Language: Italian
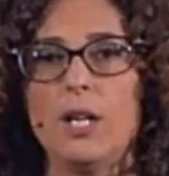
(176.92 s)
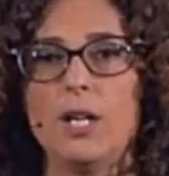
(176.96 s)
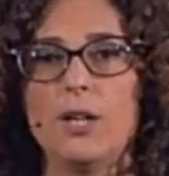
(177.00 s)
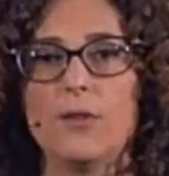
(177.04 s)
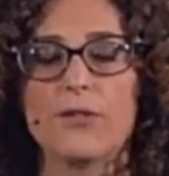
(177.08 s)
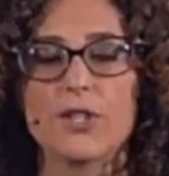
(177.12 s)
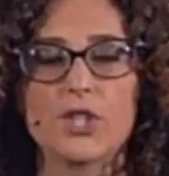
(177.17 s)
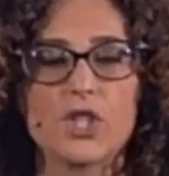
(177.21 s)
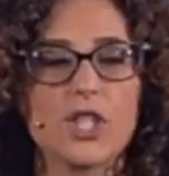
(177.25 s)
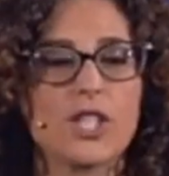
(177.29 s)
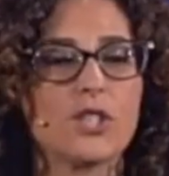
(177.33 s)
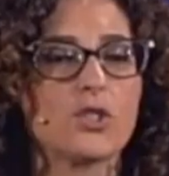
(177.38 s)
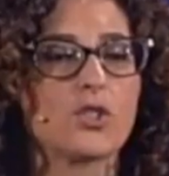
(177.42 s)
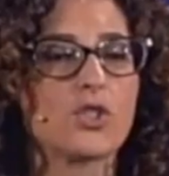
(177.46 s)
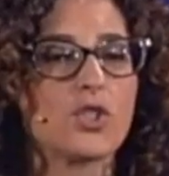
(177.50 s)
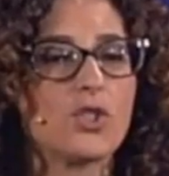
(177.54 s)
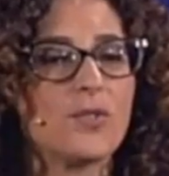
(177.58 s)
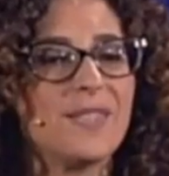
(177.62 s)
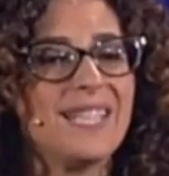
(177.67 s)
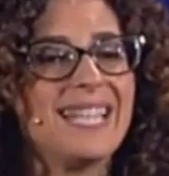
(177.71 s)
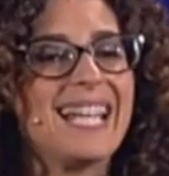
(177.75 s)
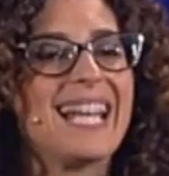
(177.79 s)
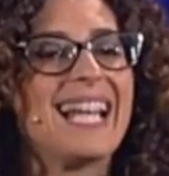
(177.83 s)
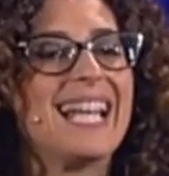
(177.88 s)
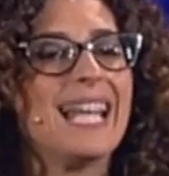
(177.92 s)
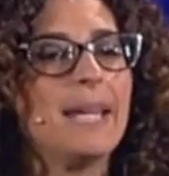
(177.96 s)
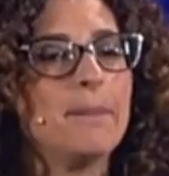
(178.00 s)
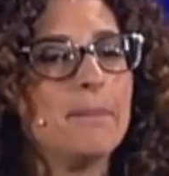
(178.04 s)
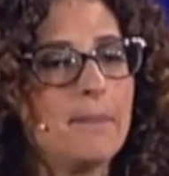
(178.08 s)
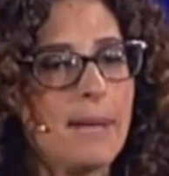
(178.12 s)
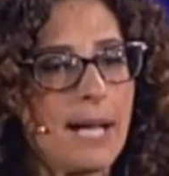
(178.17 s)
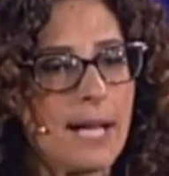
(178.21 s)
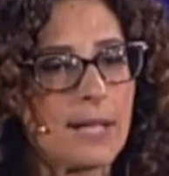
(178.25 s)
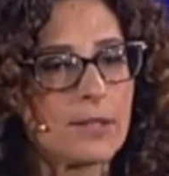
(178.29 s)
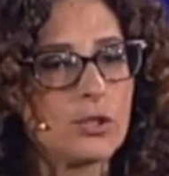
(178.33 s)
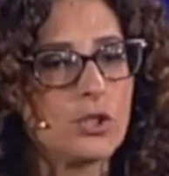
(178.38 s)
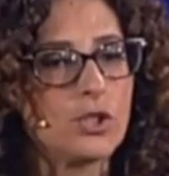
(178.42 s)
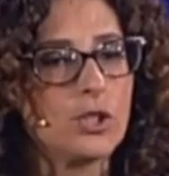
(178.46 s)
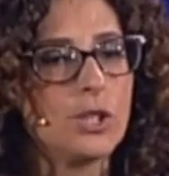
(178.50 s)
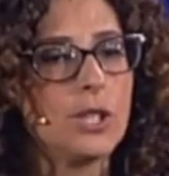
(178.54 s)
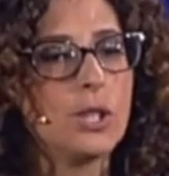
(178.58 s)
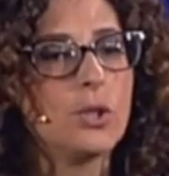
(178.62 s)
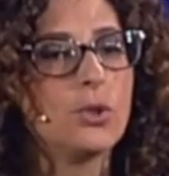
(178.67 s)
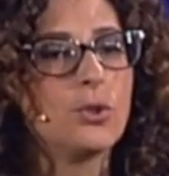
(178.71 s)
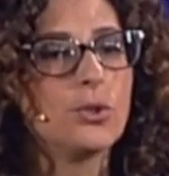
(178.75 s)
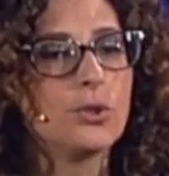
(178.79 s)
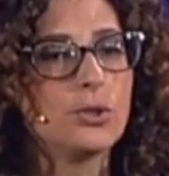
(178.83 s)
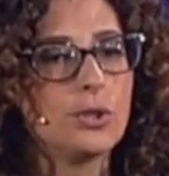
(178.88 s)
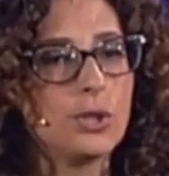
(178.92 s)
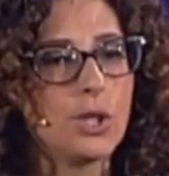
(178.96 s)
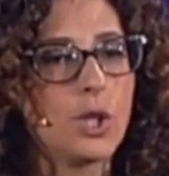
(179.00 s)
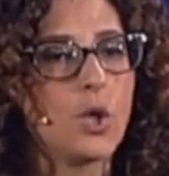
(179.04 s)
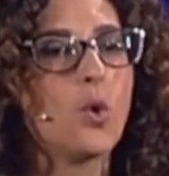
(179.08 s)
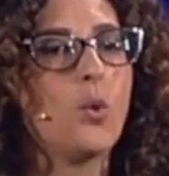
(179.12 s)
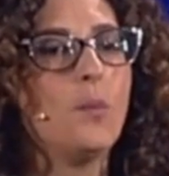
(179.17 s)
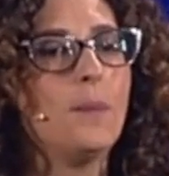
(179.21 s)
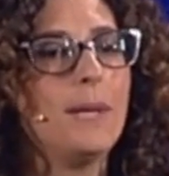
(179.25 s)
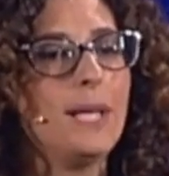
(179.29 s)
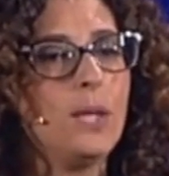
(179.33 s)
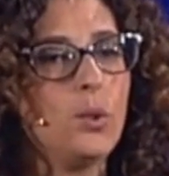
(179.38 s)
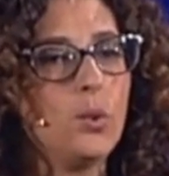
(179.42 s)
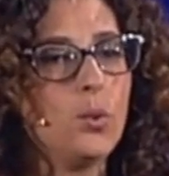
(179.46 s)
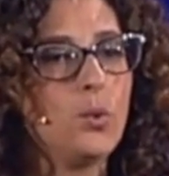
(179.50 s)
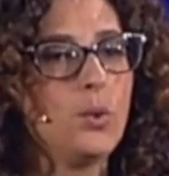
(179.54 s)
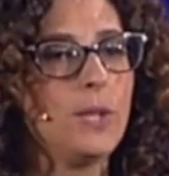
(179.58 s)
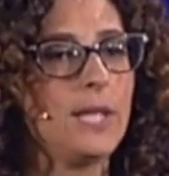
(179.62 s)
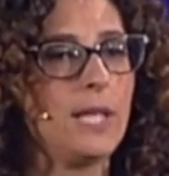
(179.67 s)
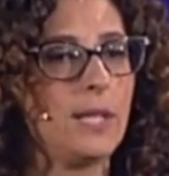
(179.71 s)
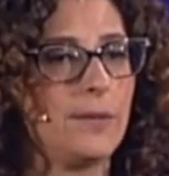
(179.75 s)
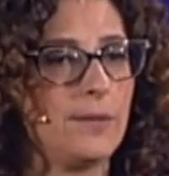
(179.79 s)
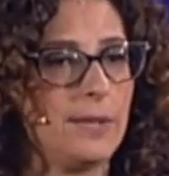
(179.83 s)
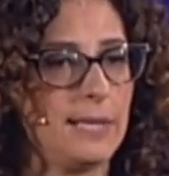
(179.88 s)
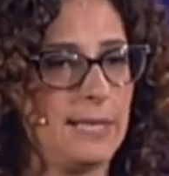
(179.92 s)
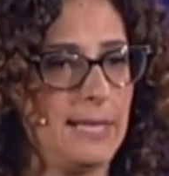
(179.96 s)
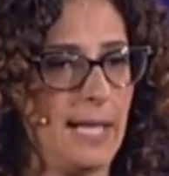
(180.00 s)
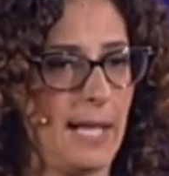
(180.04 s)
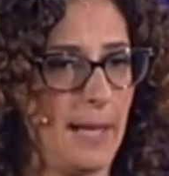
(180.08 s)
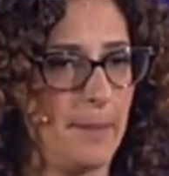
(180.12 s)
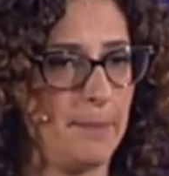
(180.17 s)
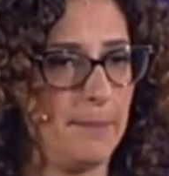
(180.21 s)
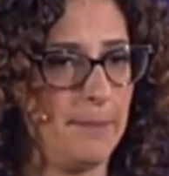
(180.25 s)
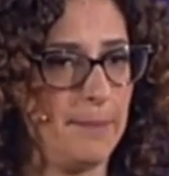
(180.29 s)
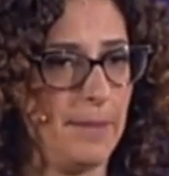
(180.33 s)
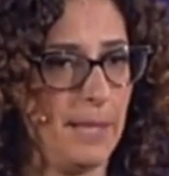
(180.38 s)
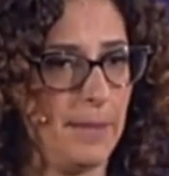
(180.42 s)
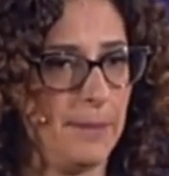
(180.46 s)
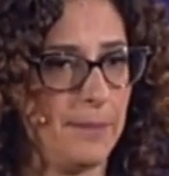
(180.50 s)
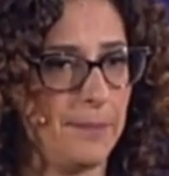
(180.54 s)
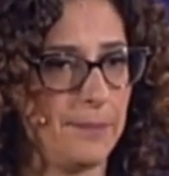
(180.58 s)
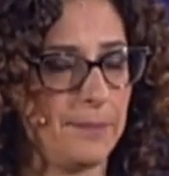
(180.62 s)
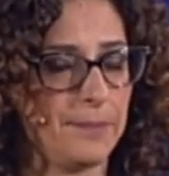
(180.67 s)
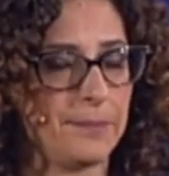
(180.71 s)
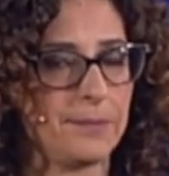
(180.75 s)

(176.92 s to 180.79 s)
facendoci vedere le immagini così come lui le vedrebbe.